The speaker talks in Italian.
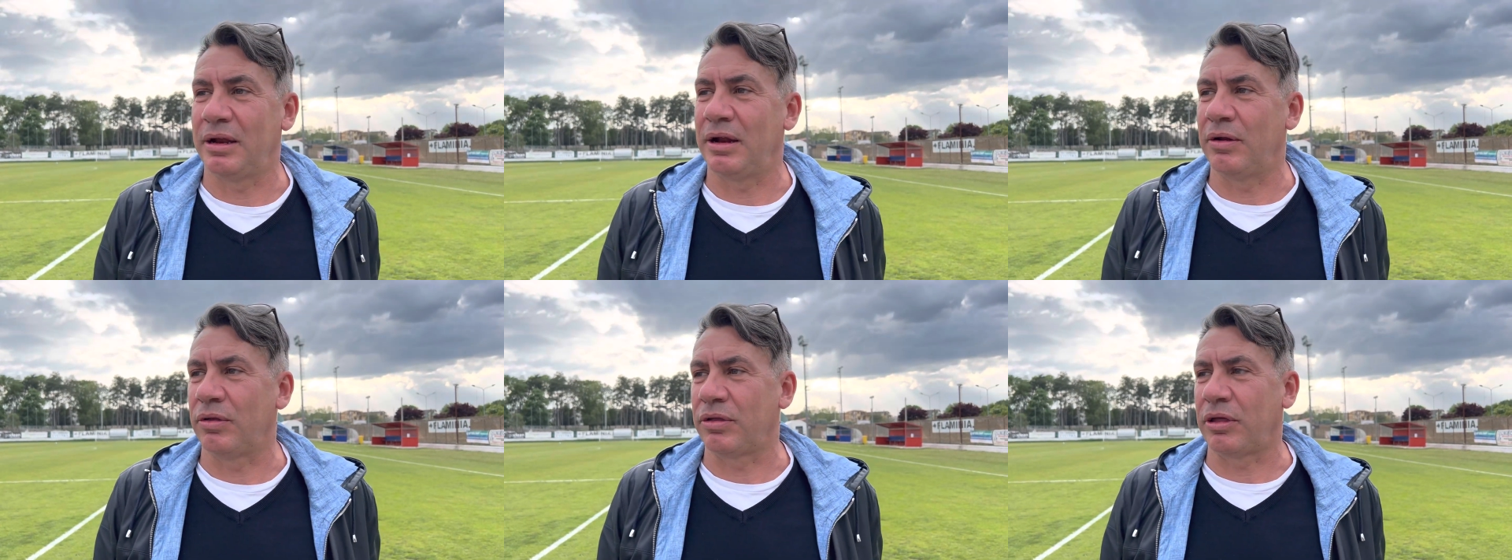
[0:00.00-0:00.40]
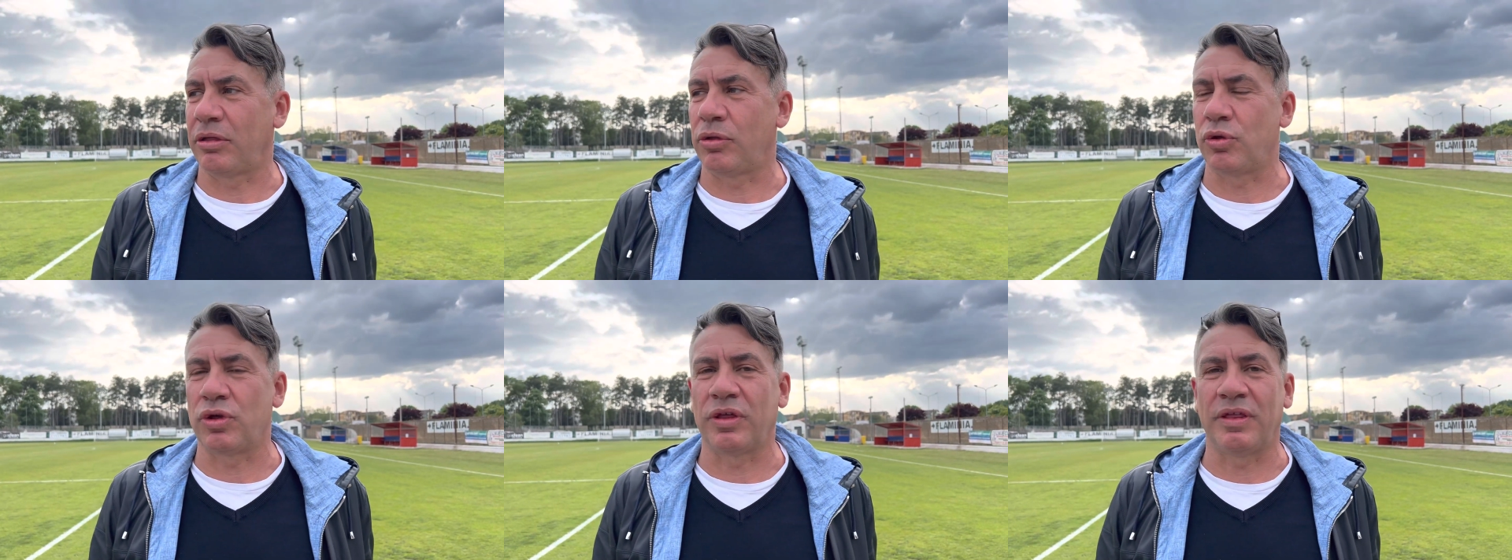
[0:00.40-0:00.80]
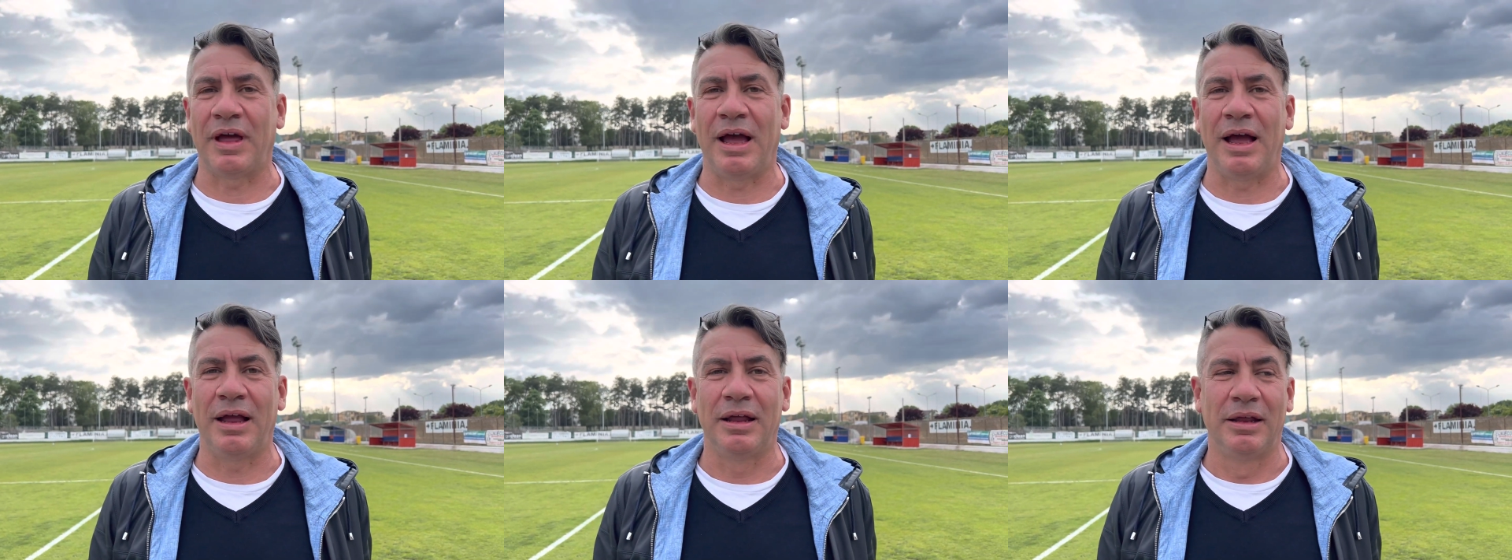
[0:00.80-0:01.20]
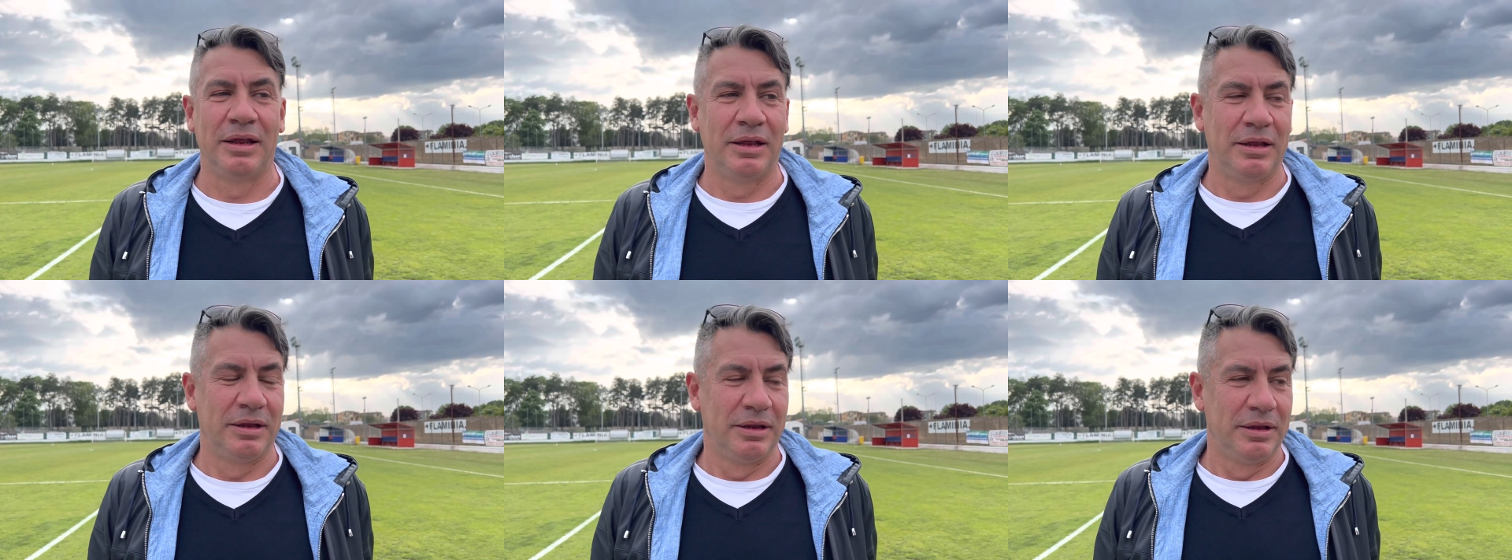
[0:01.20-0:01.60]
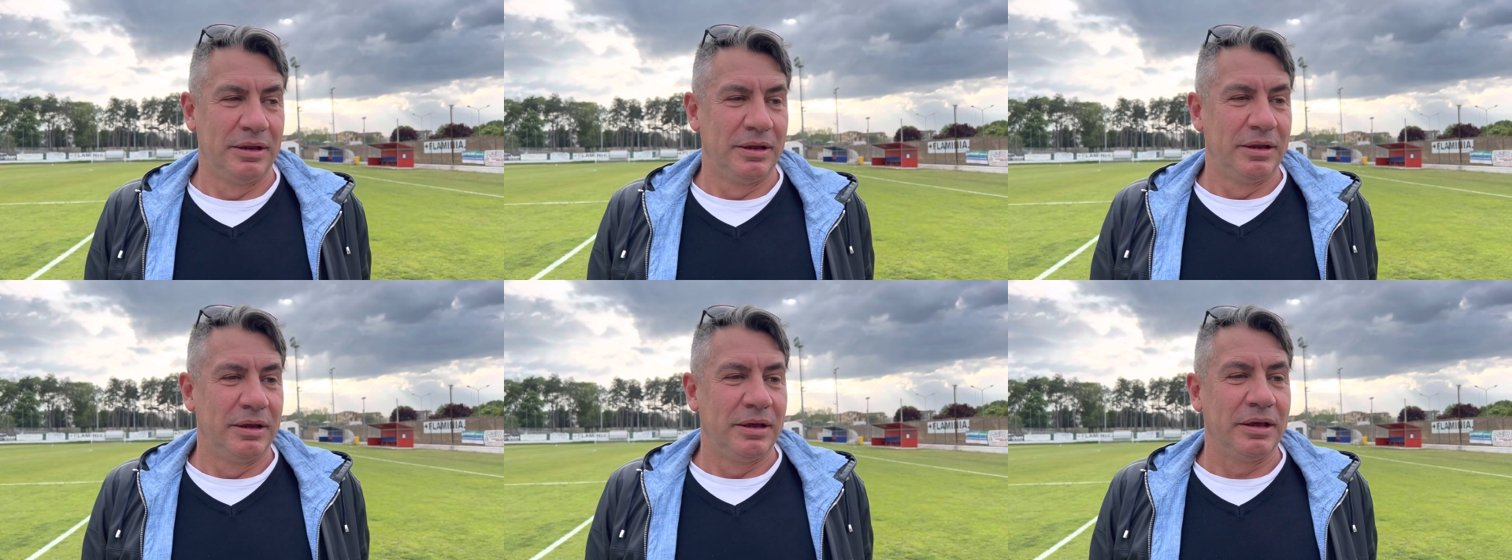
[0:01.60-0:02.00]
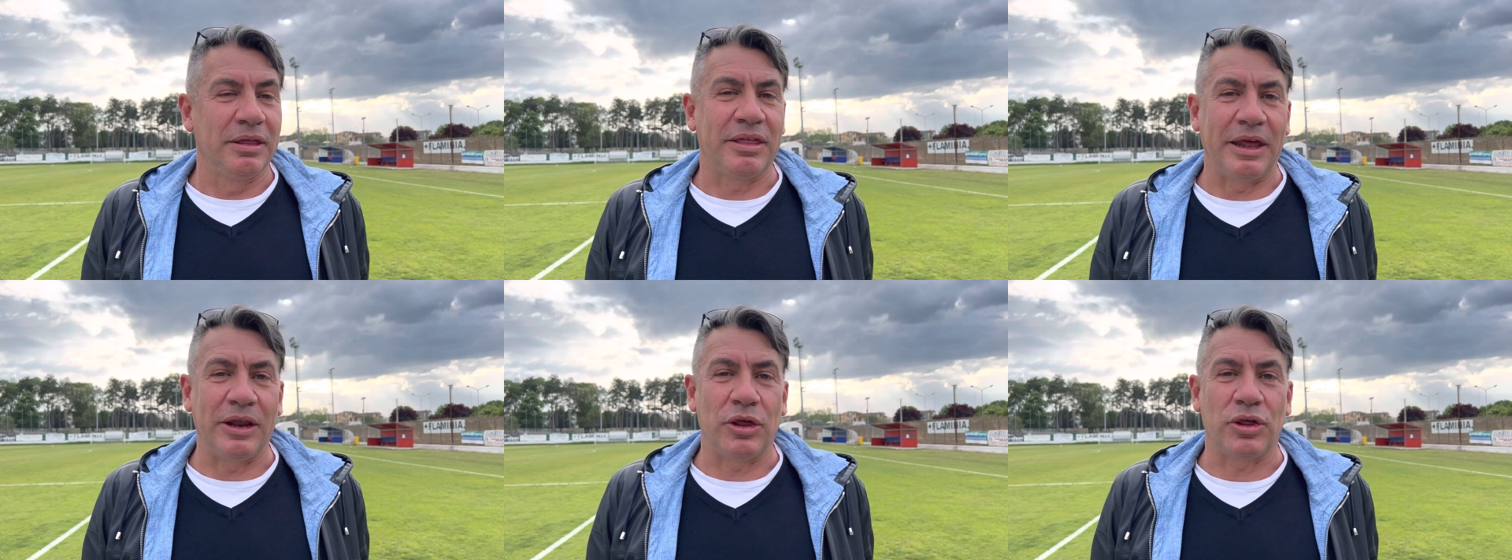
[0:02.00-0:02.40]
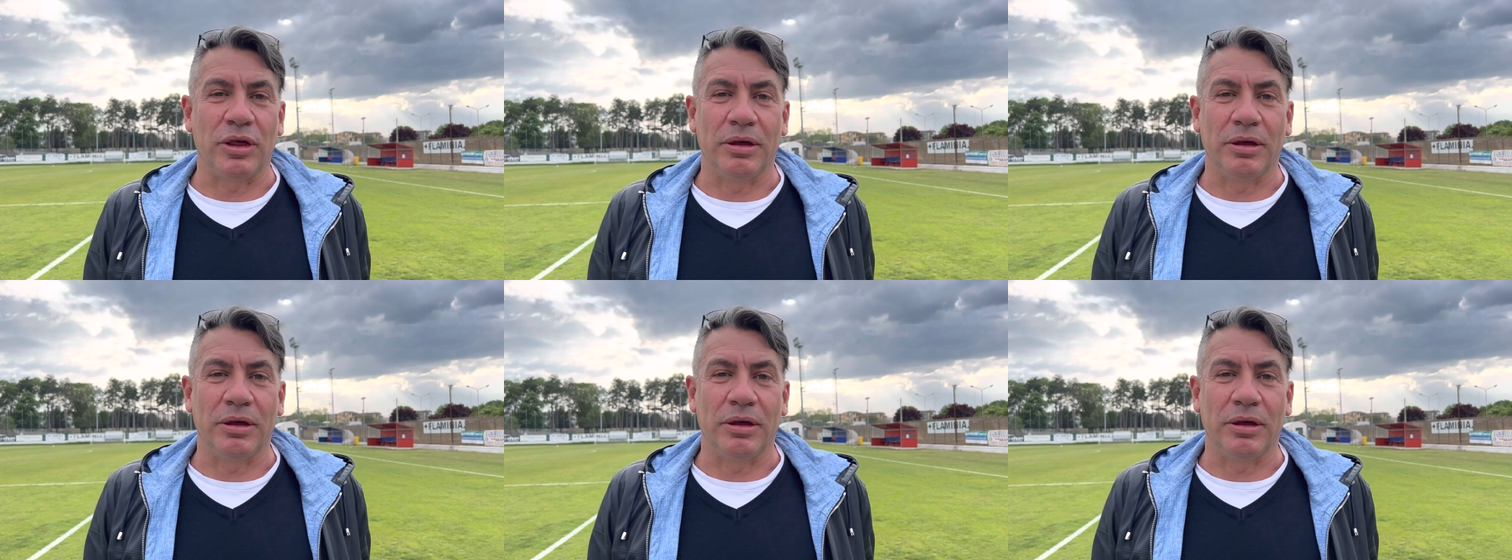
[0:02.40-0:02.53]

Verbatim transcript: la nostra società in Serie C.